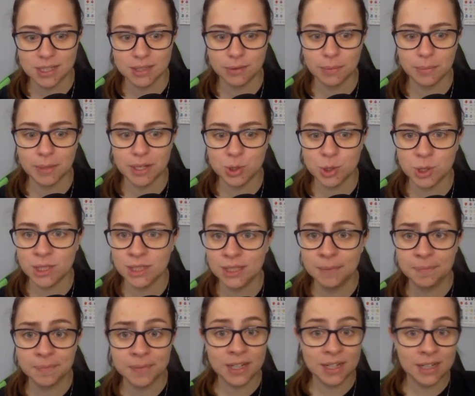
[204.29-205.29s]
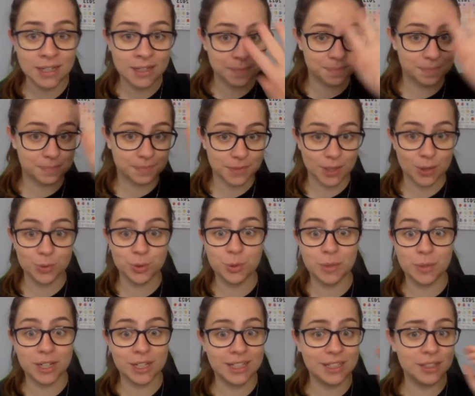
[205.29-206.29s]
Então, imagina um
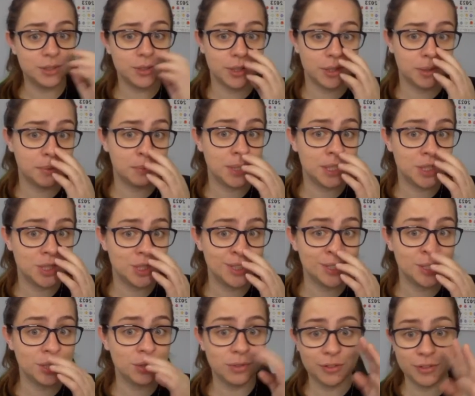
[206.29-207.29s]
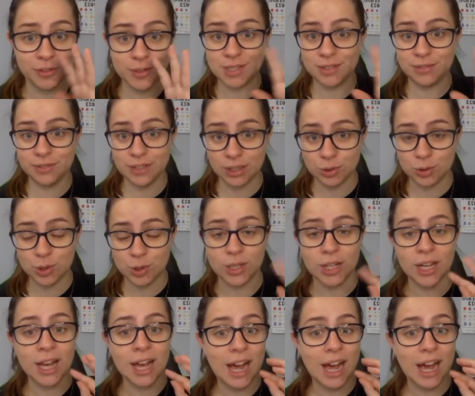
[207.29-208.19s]
número aleatório. Imagina que 1 fosse 20.